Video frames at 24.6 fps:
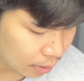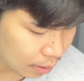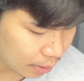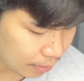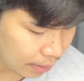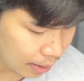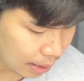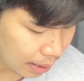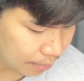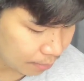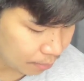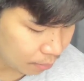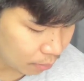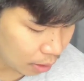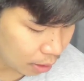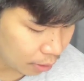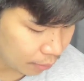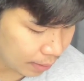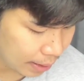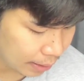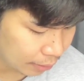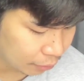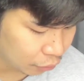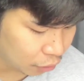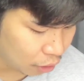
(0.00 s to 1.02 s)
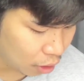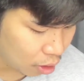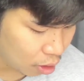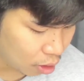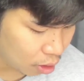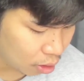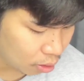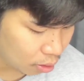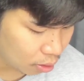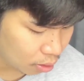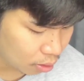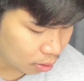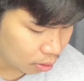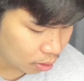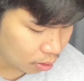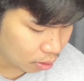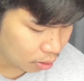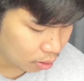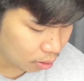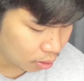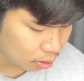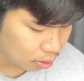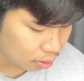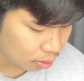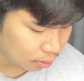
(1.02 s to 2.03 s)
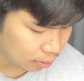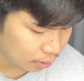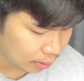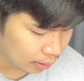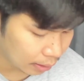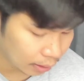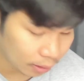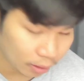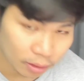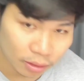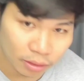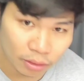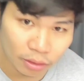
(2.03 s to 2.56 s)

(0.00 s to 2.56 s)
เห็นไหมครับบริเวณซอกนี่